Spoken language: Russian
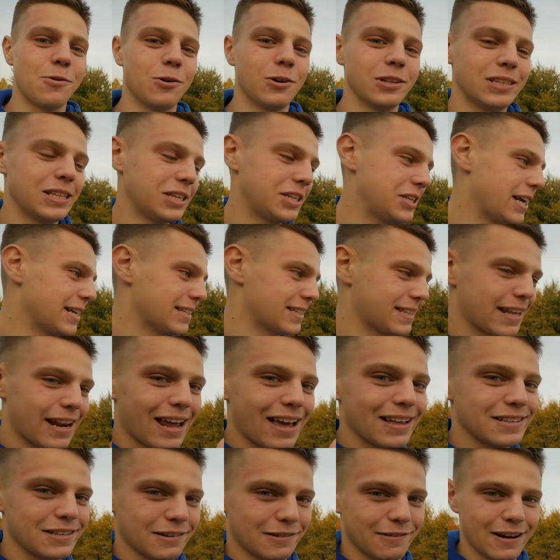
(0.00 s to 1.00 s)
он сейчас
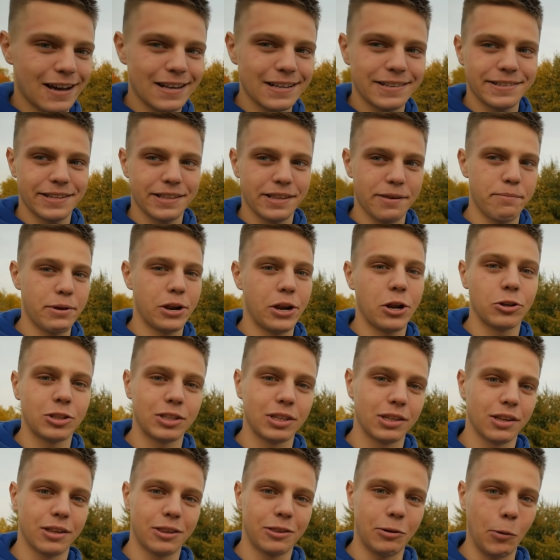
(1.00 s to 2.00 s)
ради вас доберет
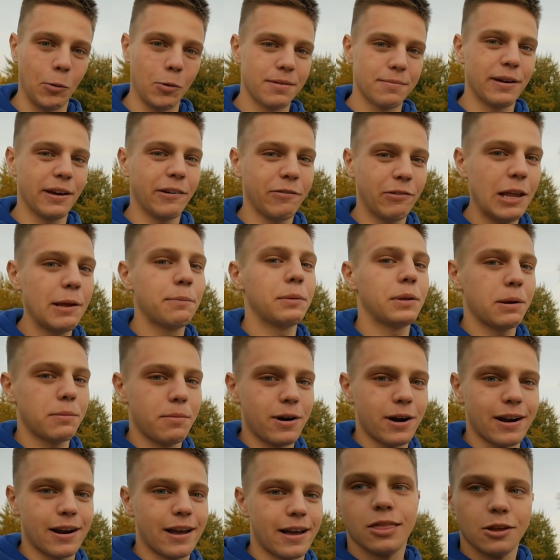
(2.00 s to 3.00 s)
этот трюк. Бэкфлип три
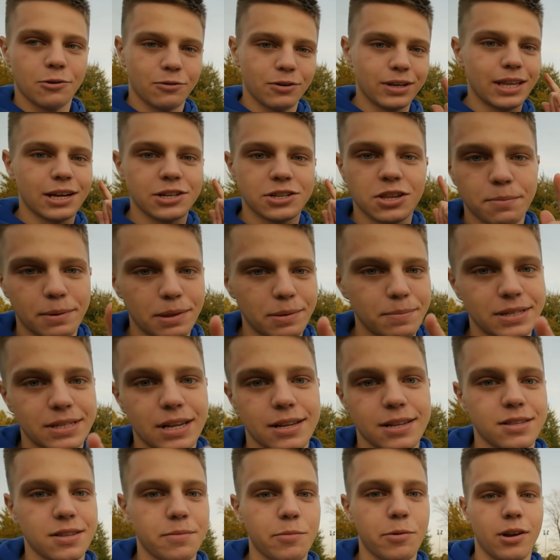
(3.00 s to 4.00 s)
бара. Но вы должны
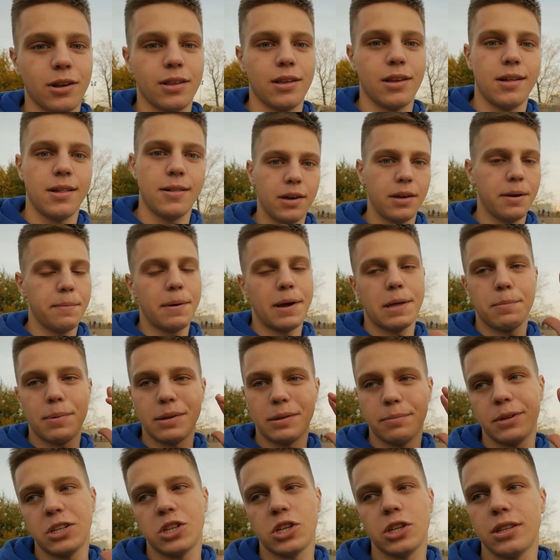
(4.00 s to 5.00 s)
подписаться на мой канал. Ребят,
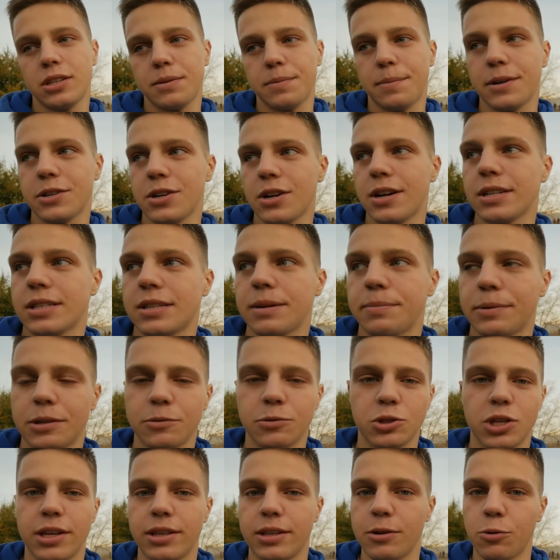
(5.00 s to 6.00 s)
подпишитесь, пожалуйста,
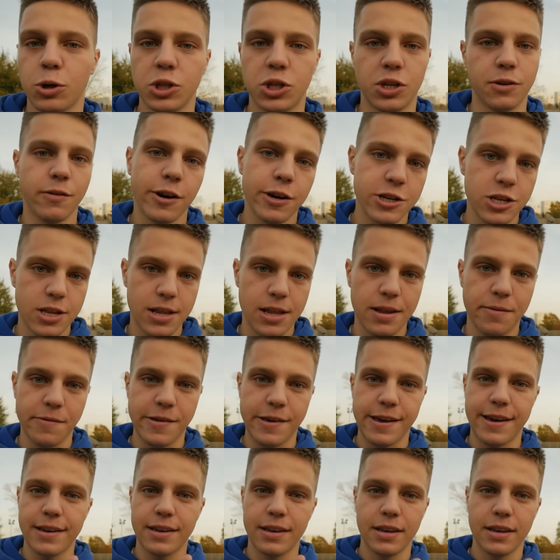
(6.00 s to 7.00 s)
потому что это очень важно для меня.